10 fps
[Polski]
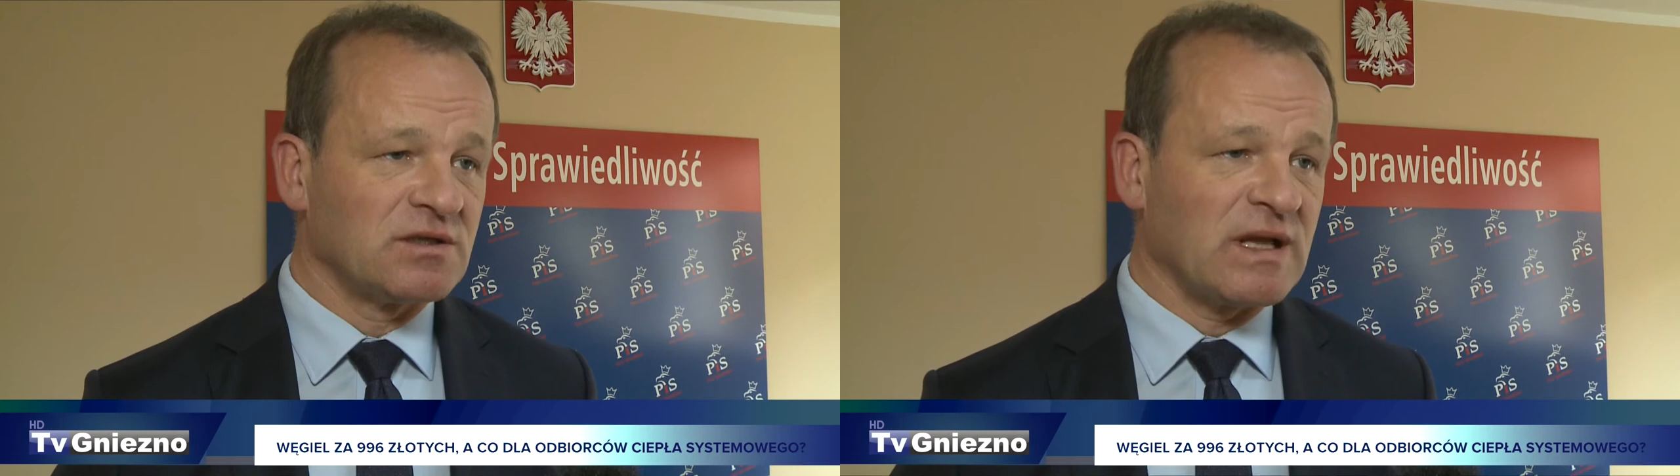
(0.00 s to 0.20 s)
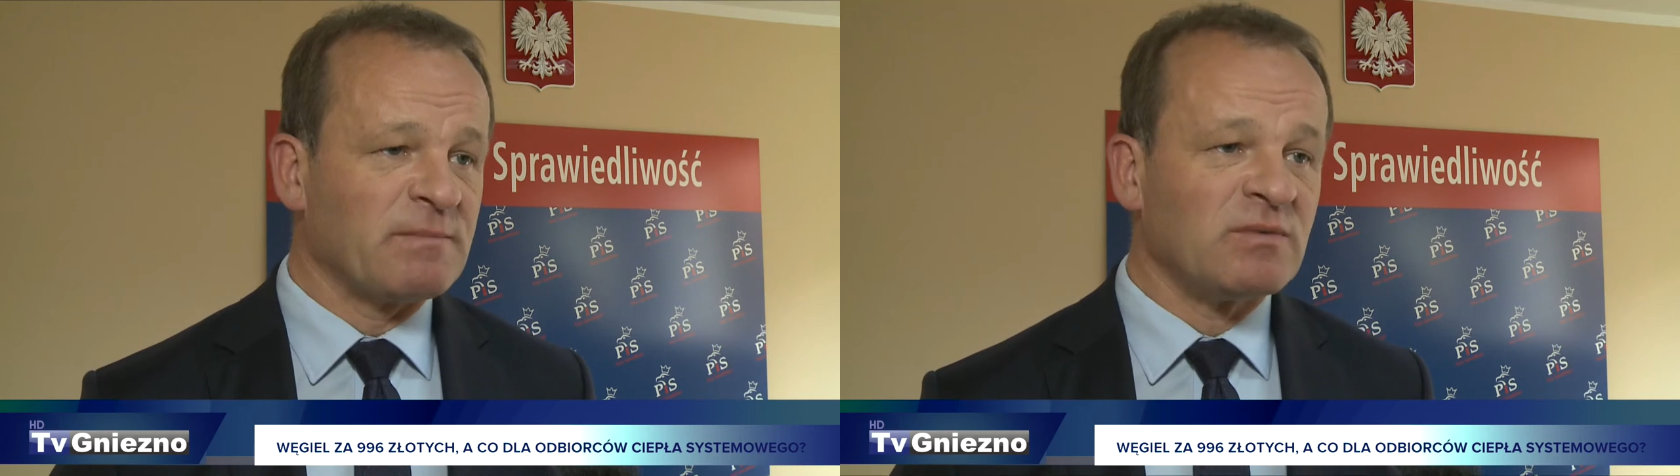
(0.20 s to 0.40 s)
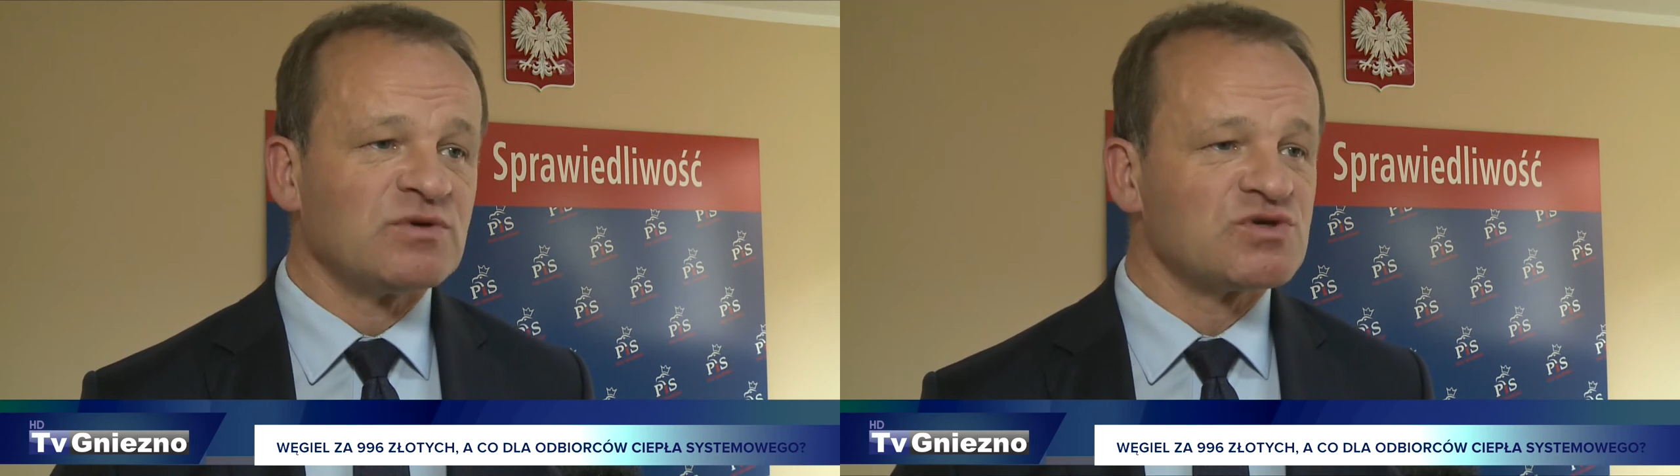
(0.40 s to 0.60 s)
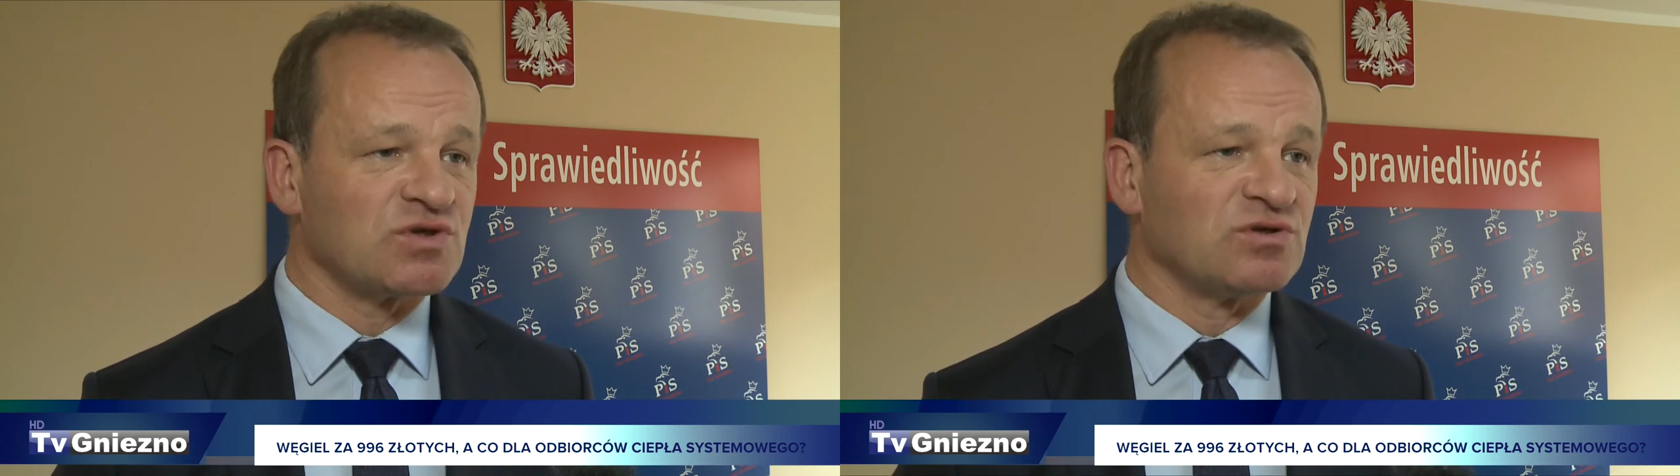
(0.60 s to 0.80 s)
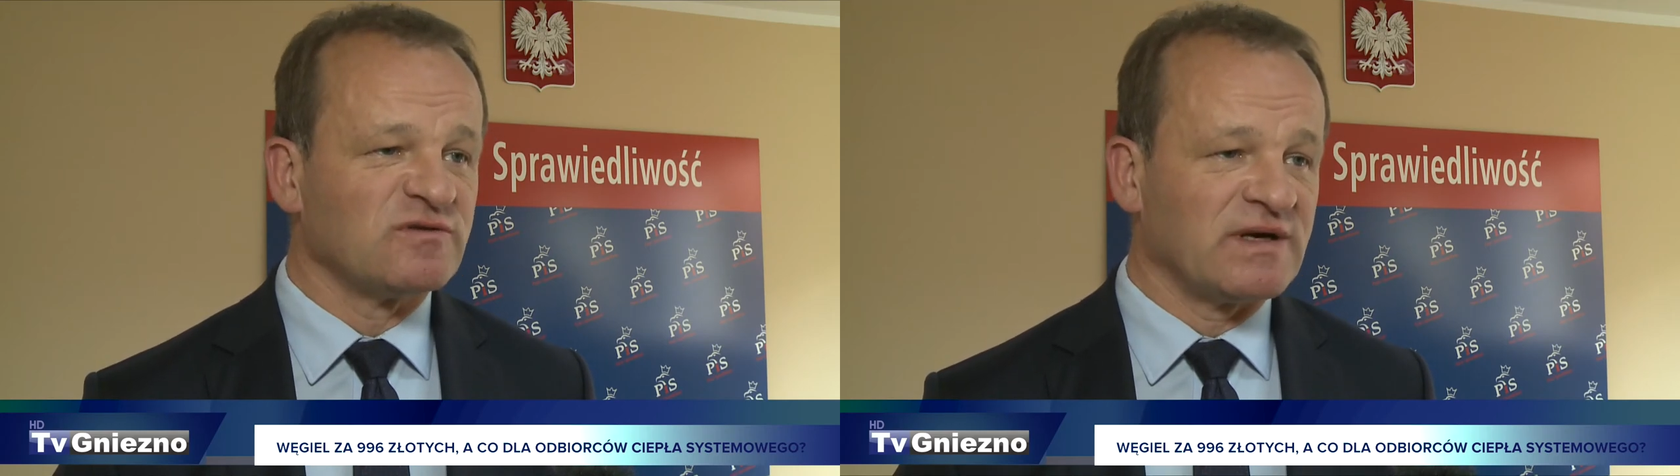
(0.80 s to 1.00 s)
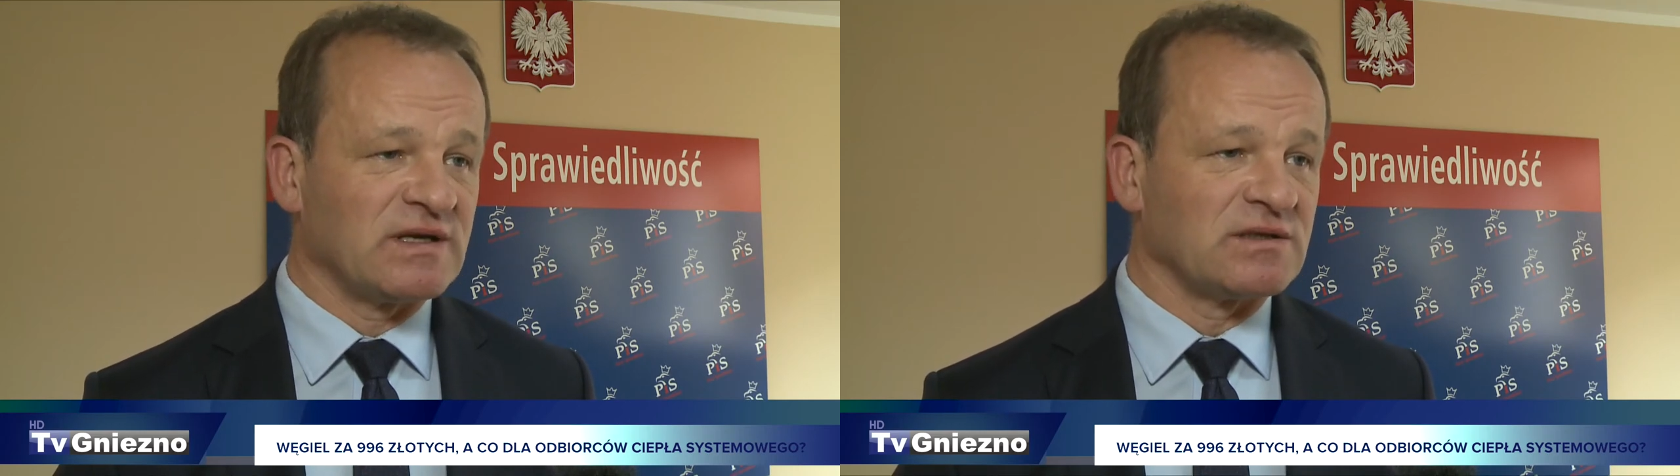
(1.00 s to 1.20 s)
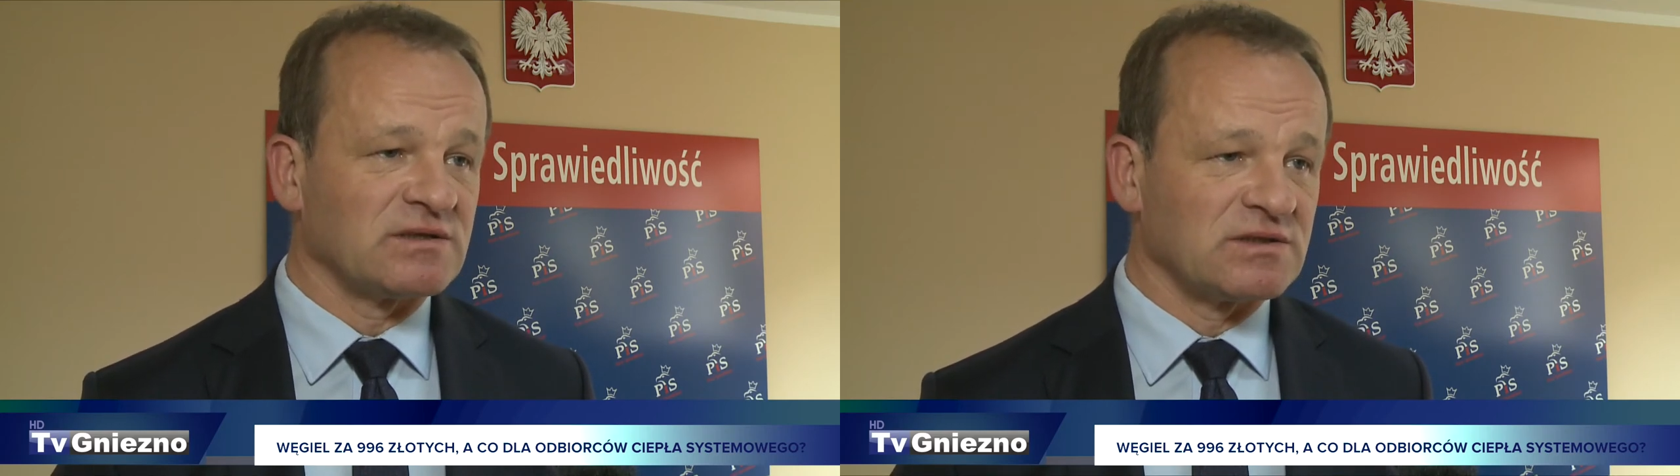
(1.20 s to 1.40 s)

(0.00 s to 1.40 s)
ta pomoc rządowa